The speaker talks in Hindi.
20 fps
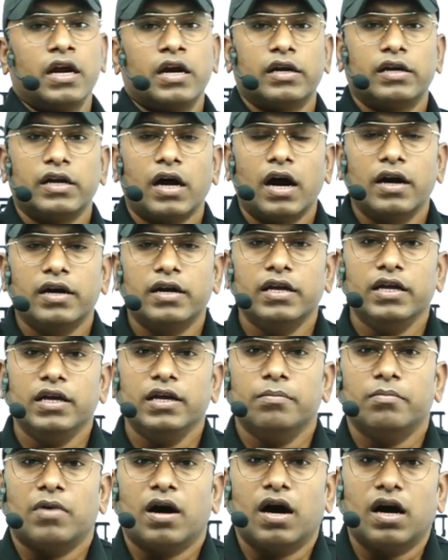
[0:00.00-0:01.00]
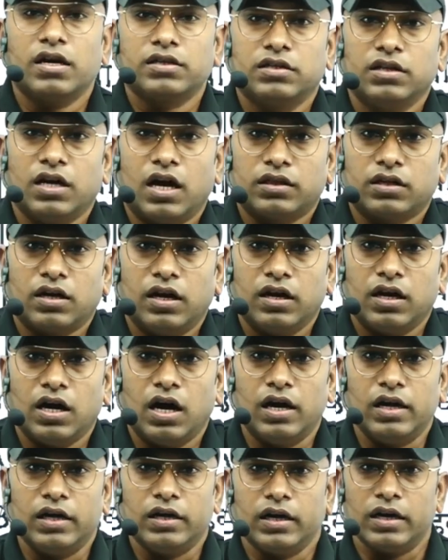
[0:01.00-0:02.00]
डांडी मार्च यात्रा
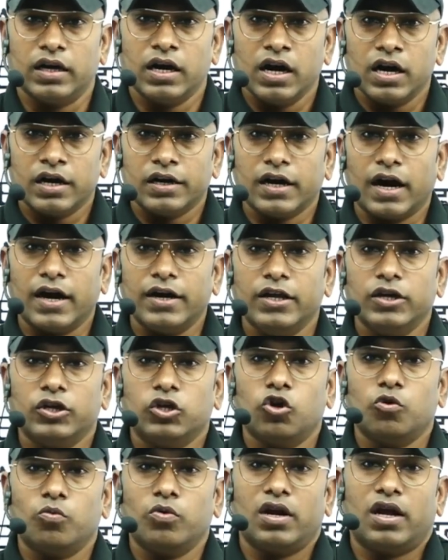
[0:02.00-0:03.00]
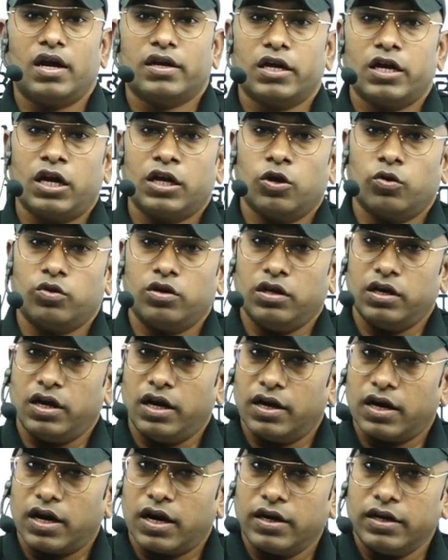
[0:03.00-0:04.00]
निकाली गई डांडी क्यों बोला गया क्योंकि ये
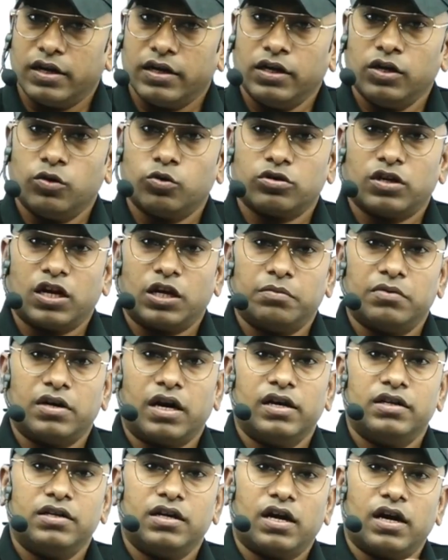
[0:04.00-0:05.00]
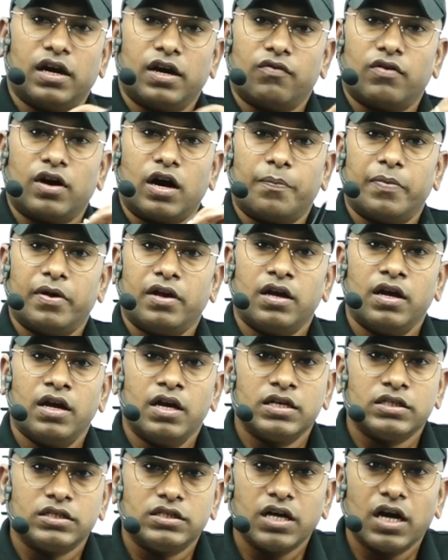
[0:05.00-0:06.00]
डांडी गुजरात में डांडी जगह है वहां पे
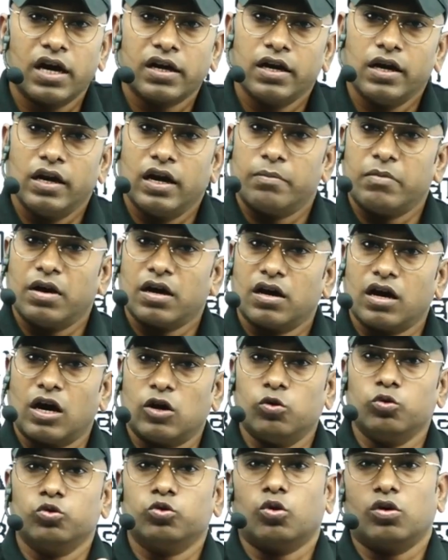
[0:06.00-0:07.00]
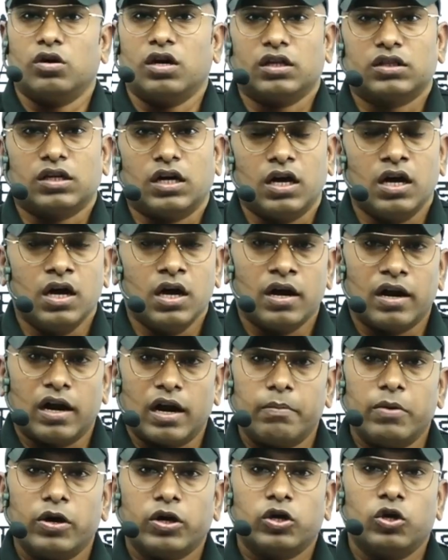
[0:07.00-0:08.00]
जाके नमक कानून तोड़ना था
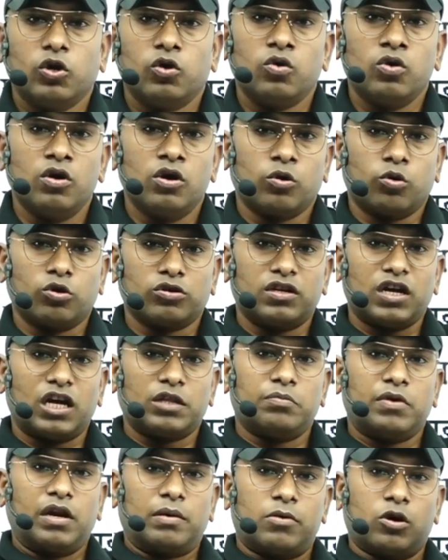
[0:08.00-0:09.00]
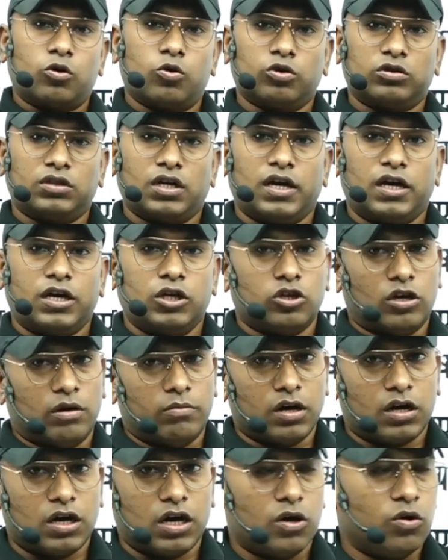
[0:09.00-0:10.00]
नमक क्यों गुजरात में नमक होता है तो
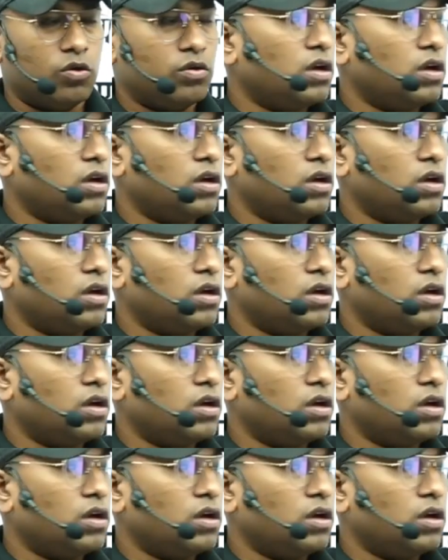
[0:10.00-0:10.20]
नमक कानून